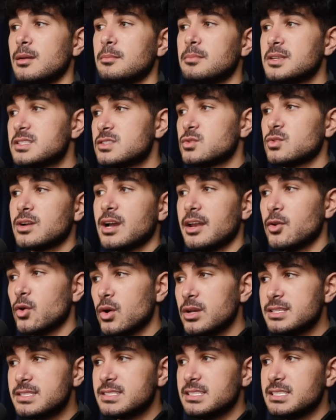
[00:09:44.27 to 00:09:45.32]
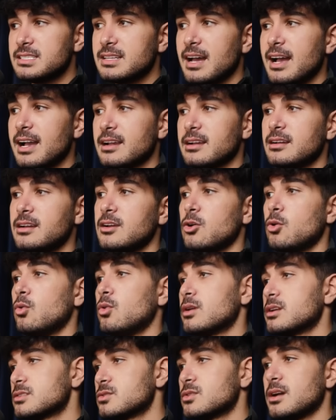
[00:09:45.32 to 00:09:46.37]
bis sogar 90 Tagen
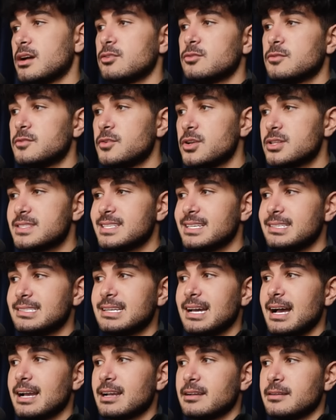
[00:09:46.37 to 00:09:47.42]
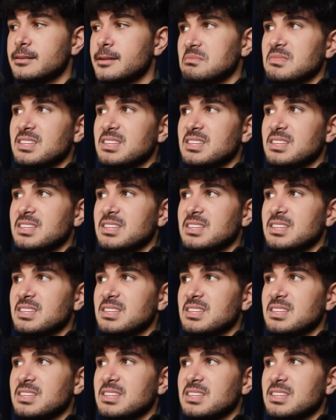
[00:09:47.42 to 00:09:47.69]
oder sogar nur 14 Tagen.